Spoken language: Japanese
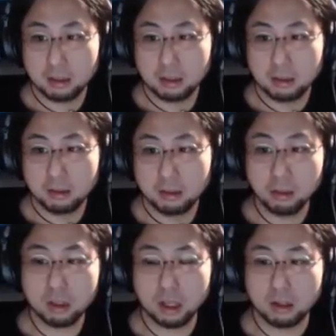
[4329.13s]
のん
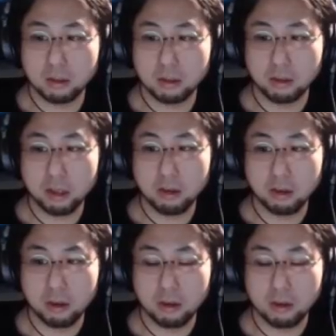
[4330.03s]
たん、野田とよっ
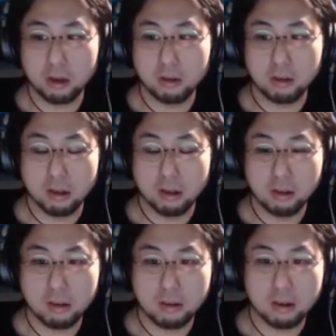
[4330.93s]
さんより全然
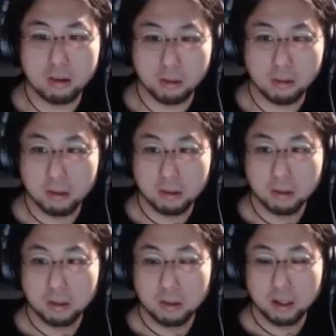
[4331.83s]
臭いよ。
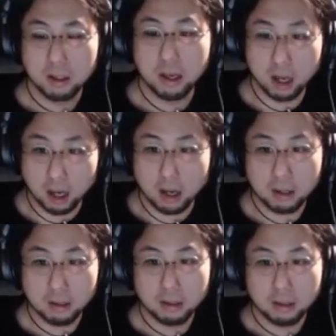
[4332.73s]
部屋が。
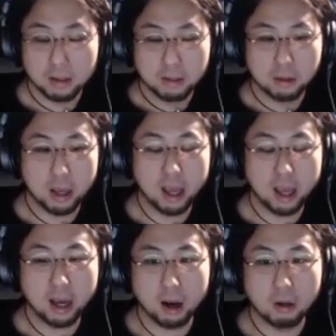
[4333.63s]
もう部屋が
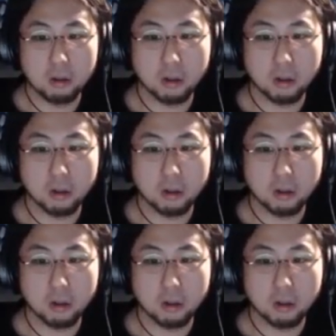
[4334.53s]
カオスなの。